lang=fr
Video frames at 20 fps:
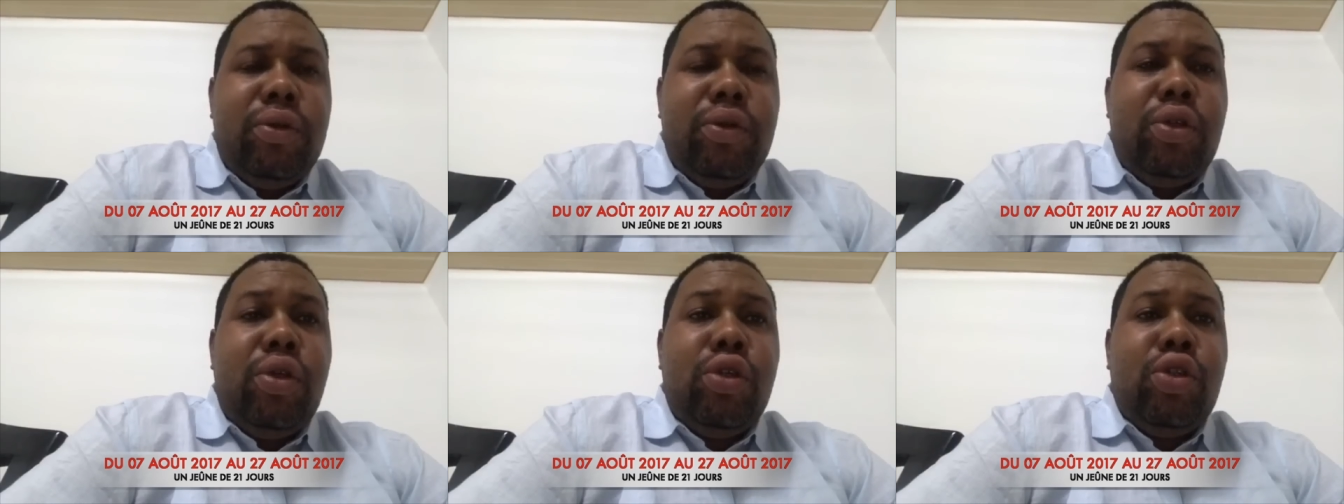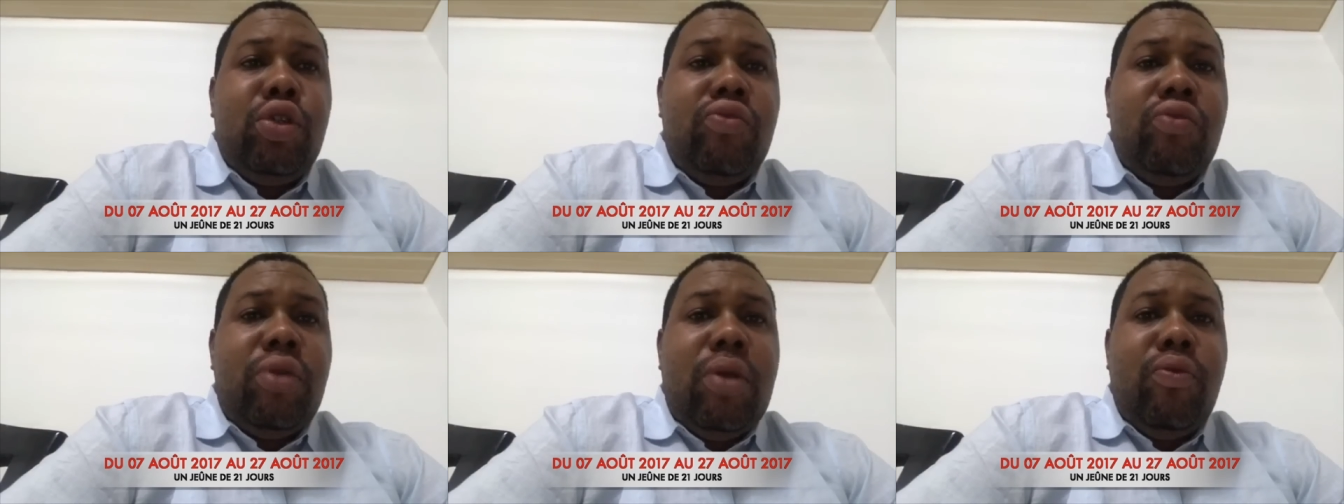Donc
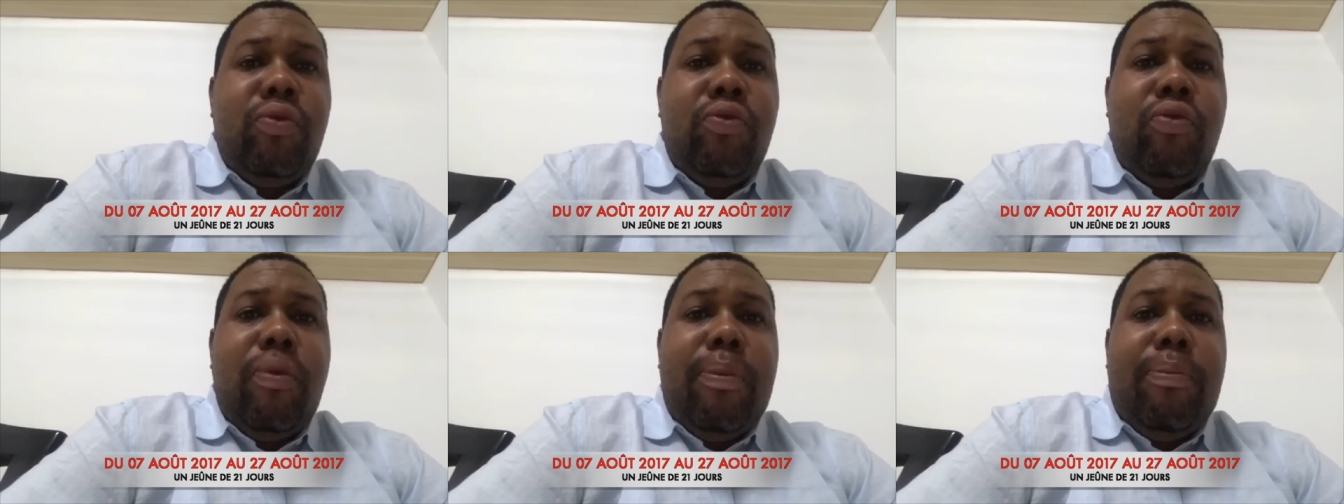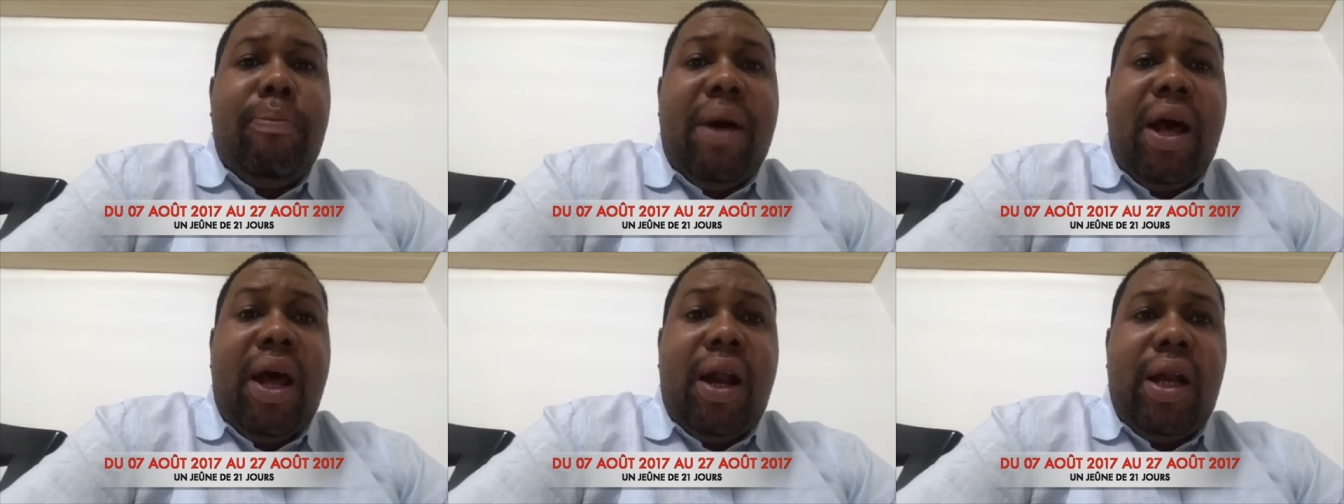je vais vous
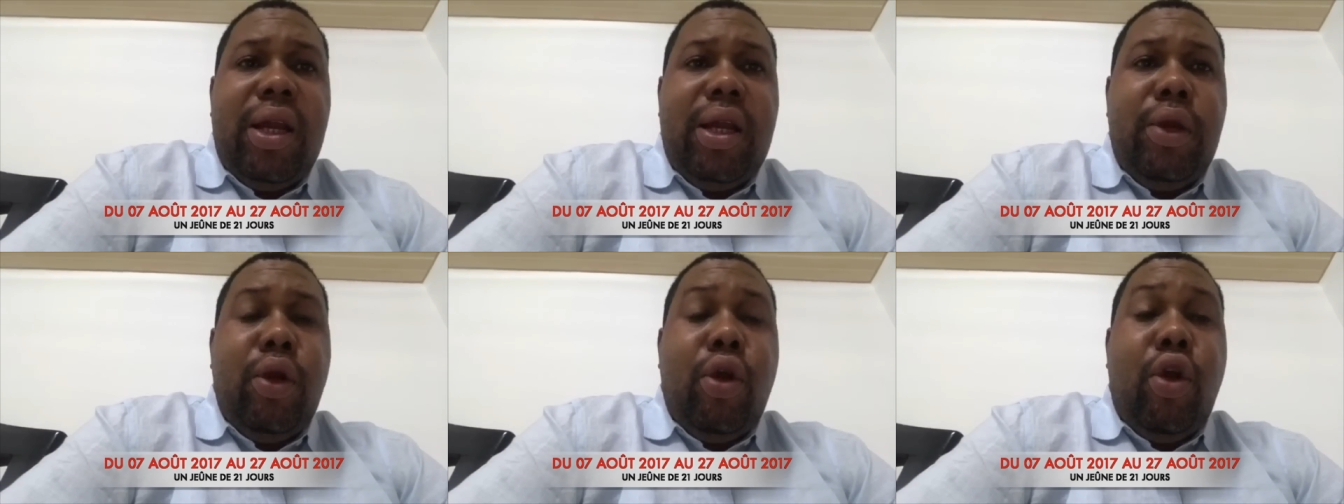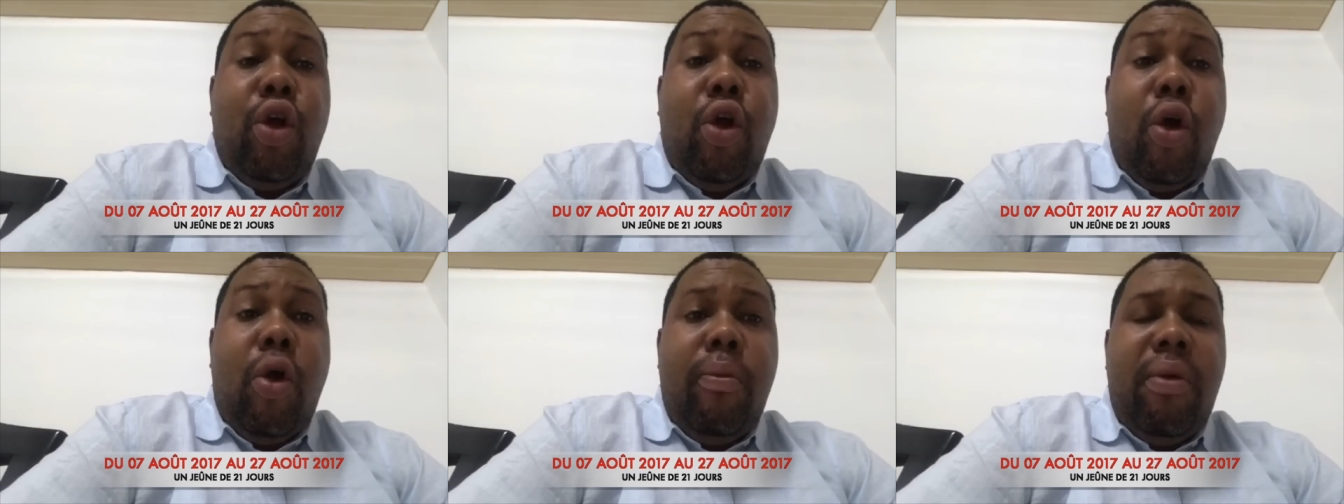parler de
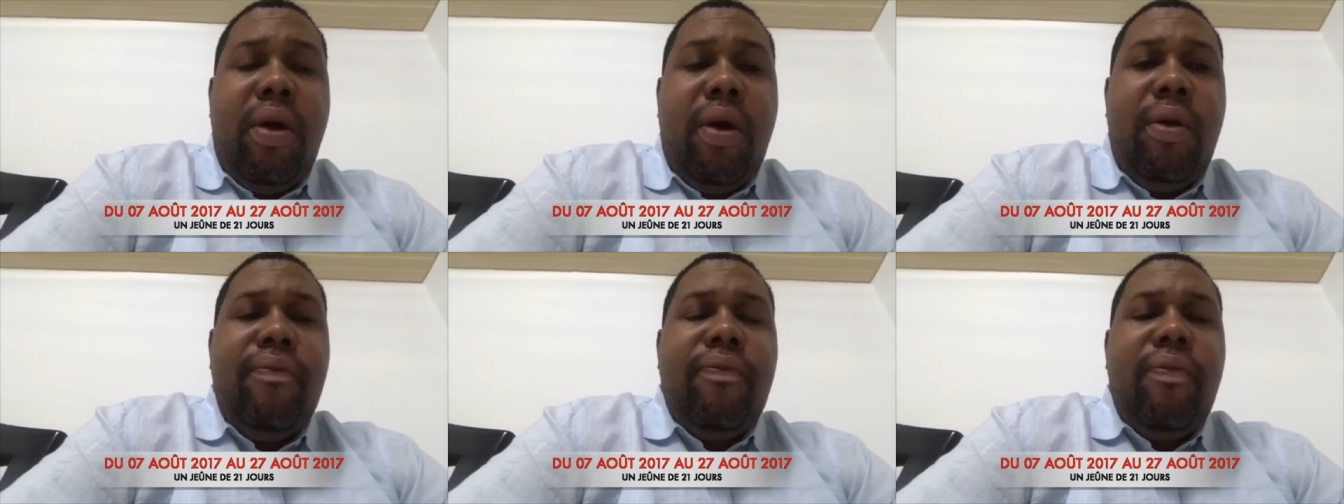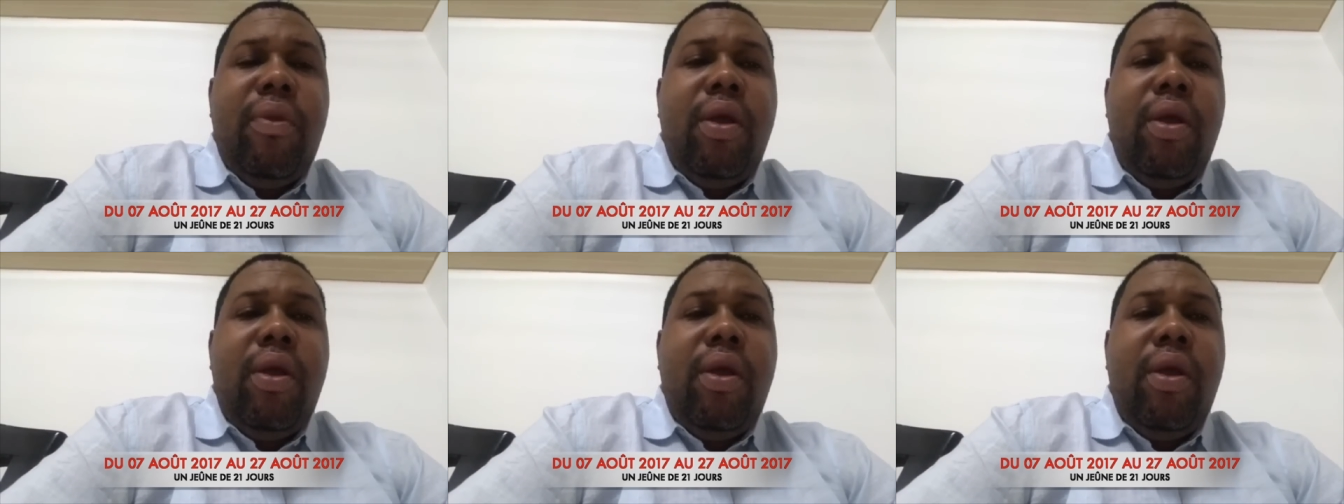comment